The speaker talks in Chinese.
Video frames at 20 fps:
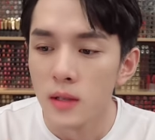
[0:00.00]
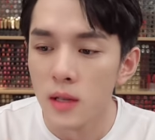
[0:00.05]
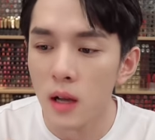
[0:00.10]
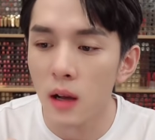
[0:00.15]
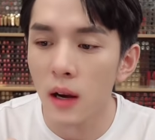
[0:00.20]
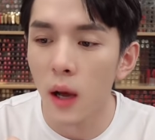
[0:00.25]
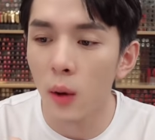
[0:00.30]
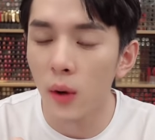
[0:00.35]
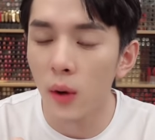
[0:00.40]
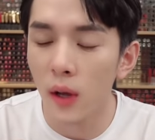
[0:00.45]
娇
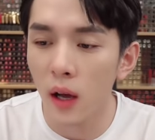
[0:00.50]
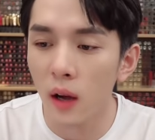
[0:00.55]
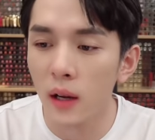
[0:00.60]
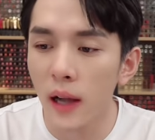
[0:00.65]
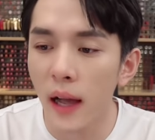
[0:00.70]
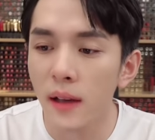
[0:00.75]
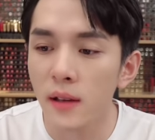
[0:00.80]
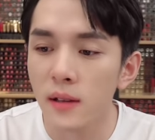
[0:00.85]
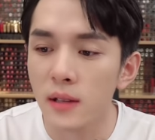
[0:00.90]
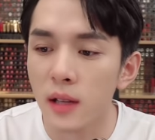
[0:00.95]
兰，我也要
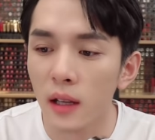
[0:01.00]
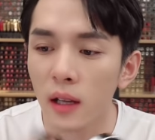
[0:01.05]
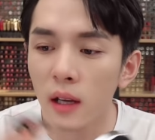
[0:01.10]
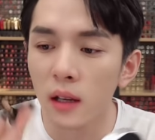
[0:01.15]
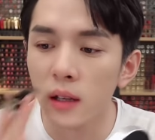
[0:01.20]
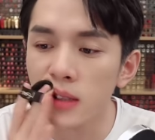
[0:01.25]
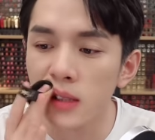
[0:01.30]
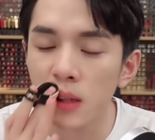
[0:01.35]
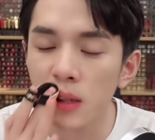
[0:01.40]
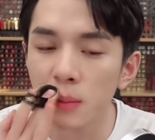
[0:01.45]
看一下它
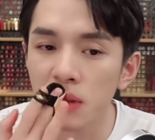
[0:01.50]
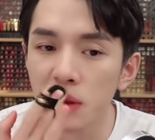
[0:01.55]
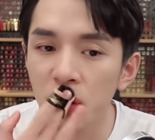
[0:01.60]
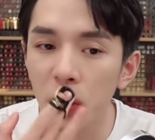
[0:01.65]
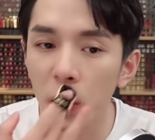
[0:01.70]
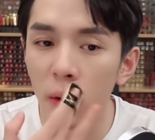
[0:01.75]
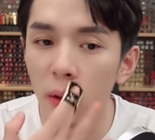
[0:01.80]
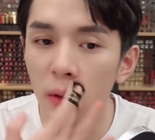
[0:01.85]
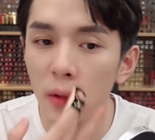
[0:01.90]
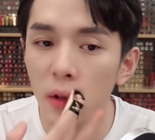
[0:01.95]
是不是
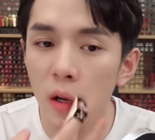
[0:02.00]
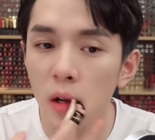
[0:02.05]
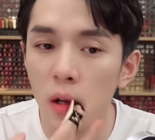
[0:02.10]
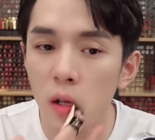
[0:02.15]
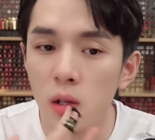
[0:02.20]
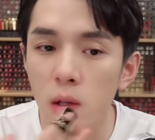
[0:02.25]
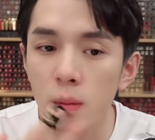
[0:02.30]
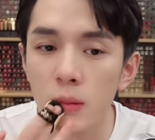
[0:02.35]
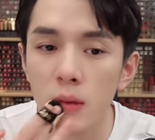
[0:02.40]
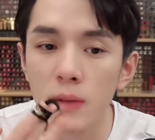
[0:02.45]
水那个
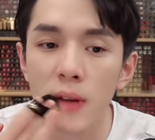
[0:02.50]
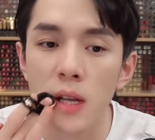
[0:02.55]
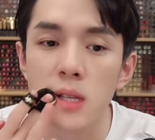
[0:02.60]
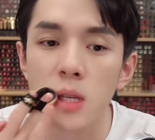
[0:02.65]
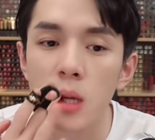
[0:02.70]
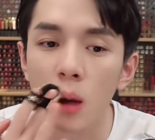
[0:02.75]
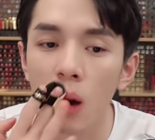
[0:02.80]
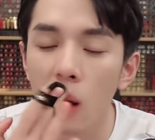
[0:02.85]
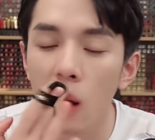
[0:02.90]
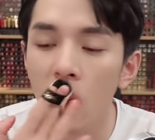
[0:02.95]
是不是番
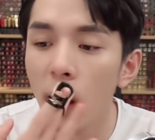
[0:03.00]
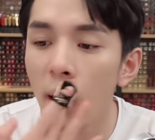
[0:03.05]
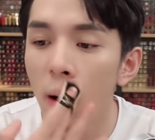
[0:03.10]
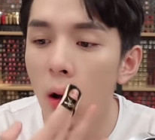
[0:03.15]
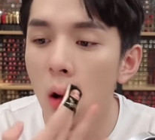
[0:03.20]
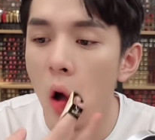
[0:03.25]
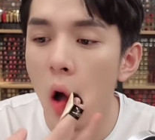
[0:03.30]
茄啊？